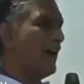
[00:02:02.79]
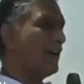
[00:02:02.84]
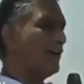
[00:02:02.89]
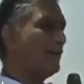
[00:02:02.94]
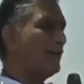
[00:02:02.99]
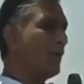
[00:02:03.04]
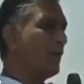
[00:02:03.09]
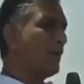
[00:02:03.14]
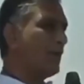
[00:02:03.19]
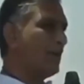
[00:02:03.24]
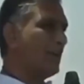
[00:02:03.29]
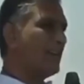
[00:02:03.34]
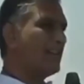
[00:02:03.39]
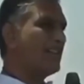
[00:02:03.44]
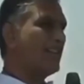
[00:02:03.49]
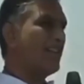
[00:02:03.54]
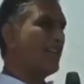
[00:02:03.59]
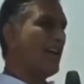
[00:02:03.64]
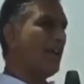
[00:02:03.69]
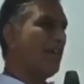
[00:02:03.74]
ఆరు కోట్ల
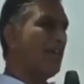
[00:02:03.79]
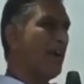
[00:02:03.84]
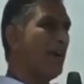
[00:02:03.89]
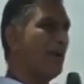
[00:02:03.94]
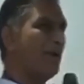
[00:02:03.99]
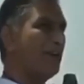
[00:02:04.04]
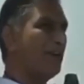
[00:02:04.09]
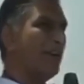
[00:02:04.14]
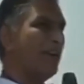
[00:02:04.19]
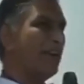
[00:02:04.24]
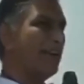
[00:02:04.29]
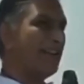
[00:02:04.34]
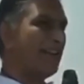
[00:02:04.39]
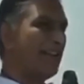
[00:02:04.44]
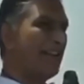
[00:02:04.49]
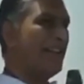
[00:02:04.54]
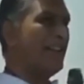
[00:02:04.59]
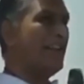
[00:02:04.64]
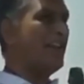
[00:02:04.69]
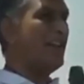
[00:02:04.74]
జనాభా ఉండే
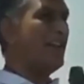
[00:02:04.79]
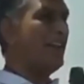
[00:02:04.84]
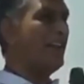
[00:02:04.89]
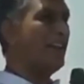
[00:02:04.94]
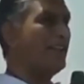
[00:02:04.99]
ఇటలీయే